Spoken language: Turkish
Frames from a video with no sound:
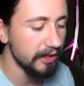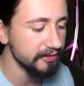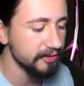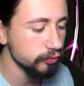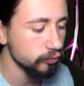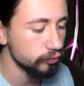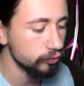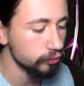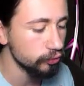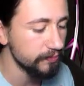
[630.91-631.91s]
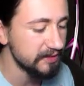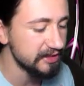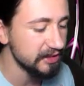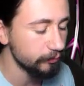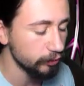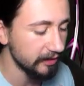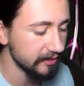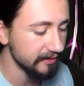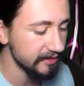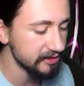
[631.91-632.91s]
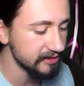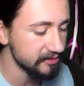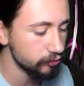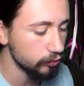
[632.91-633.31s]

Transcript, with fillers: Arkeosun türünü bitki yapıyor arkadaşlar.